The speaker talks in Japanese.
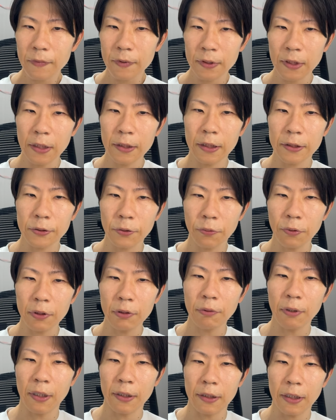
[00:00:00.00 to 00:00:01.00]
なんでそこ
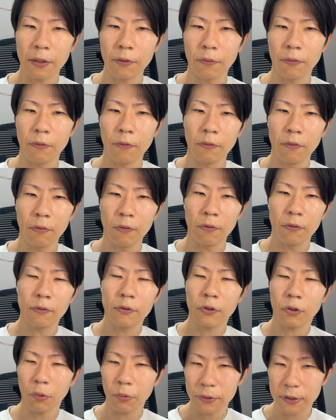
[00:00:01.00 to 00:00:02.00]
には結構
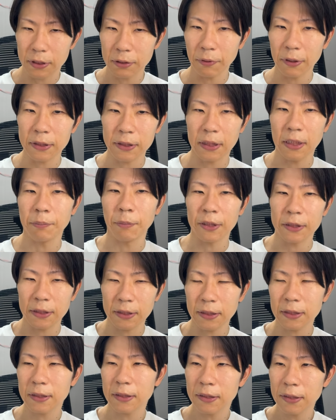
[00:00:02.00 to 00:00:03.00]
投資はしてま
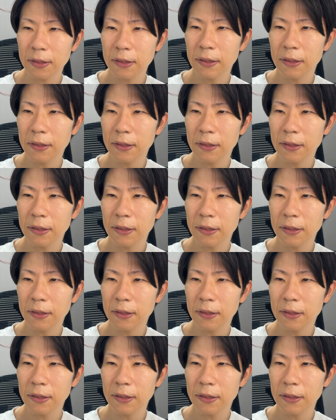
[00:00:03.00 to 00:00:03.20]
す。